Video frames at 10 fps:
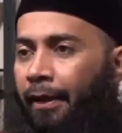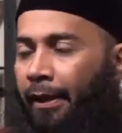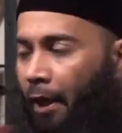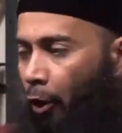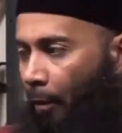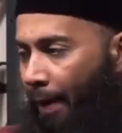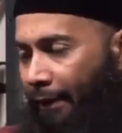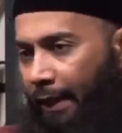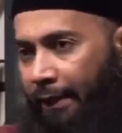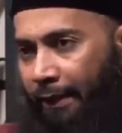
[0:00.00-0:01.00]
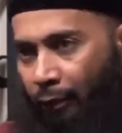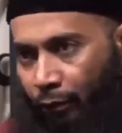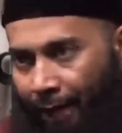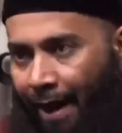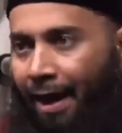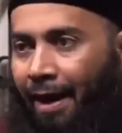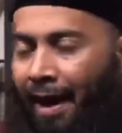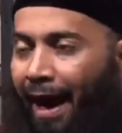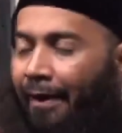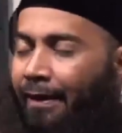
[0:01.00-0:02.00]
dia komandan di
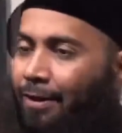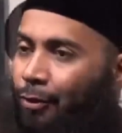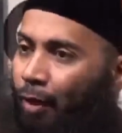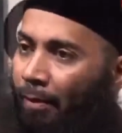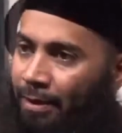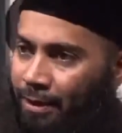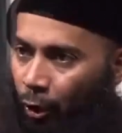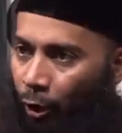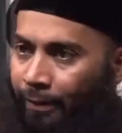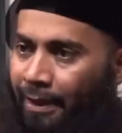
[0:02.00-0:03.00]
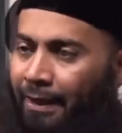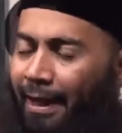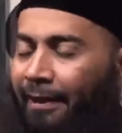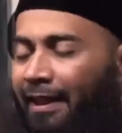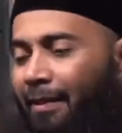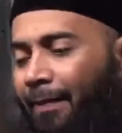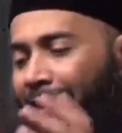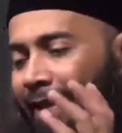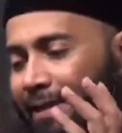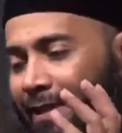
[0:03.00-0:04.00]
rumah, ada suami-suami yang di
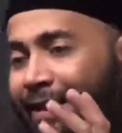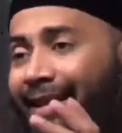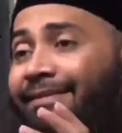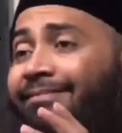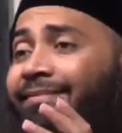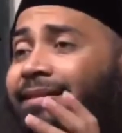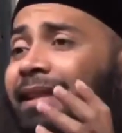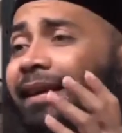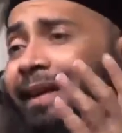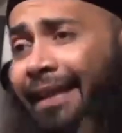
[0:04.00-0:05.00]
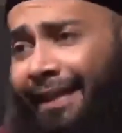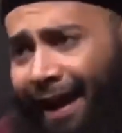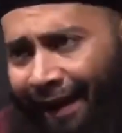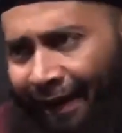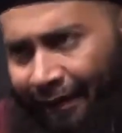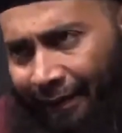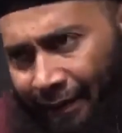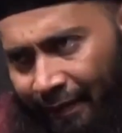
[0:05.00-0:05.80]
depan istrinya terhinakan.